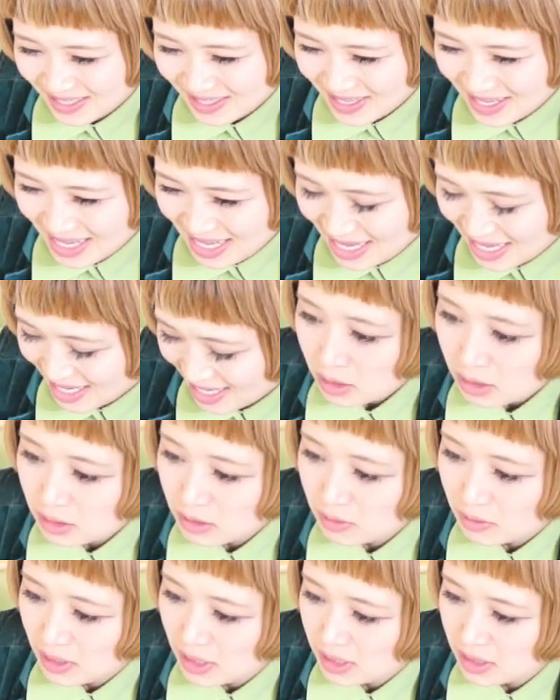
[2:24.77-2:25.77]
次
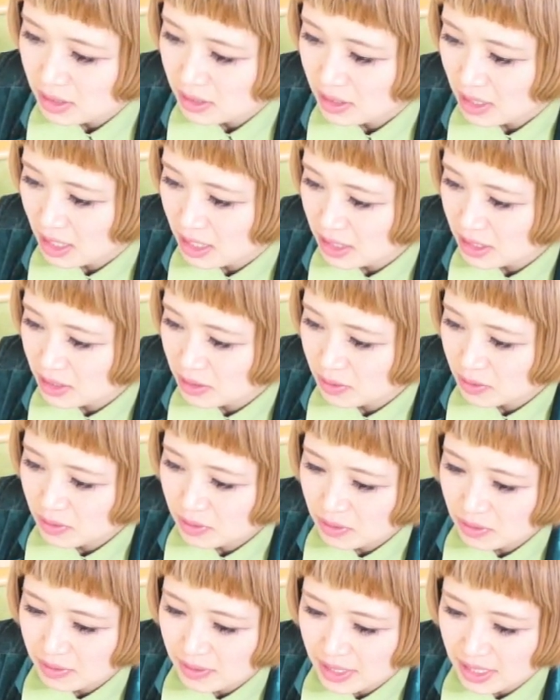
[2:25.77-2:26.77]
ストレス解消
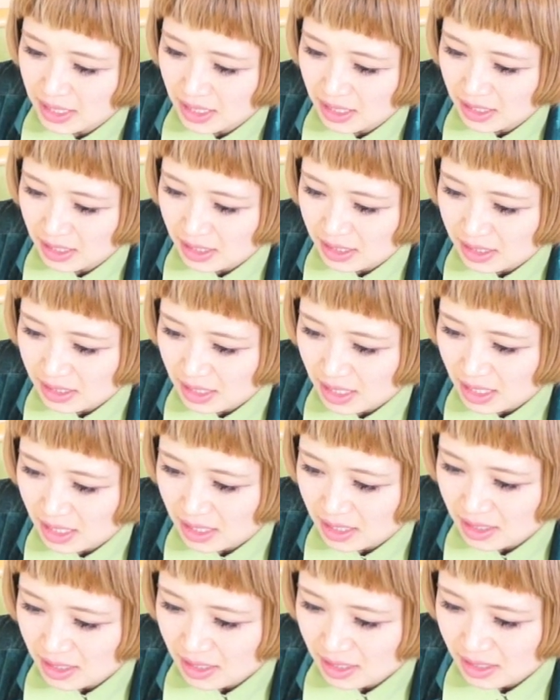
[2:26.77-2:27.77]
法は何です
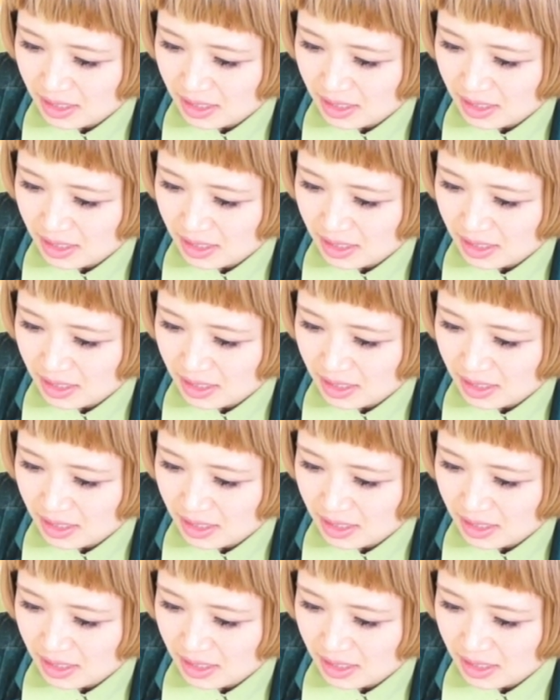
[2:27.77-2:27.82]
か